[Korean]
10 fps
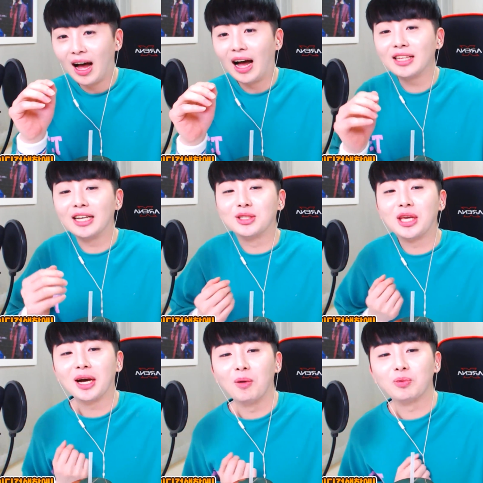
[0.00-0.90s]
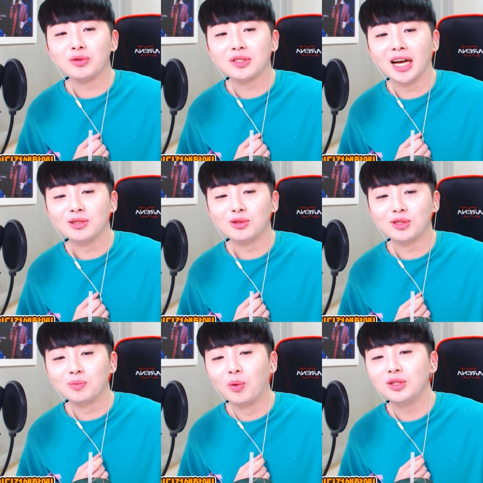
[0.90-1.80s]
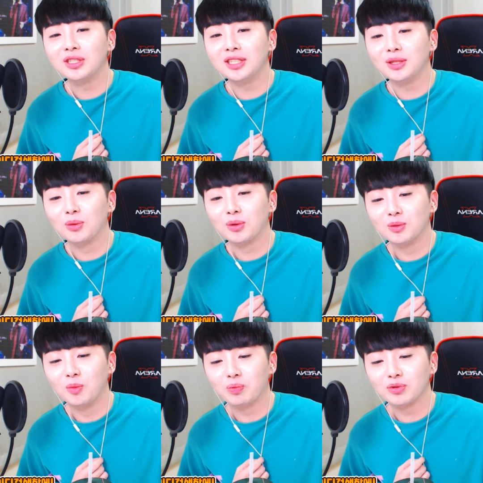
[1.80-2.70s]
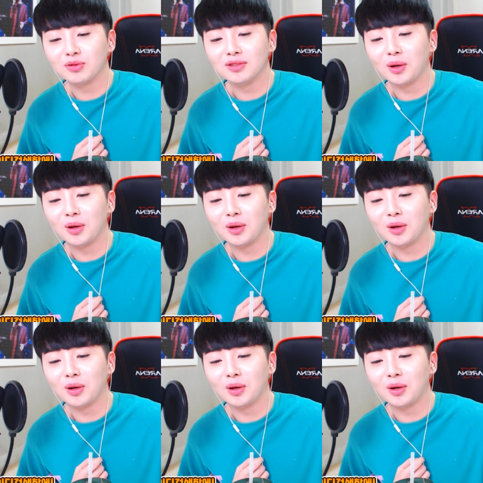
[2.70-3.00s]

아니 제가 못 부르는 게 아니고 그 본인이 노래를 못 부르는 게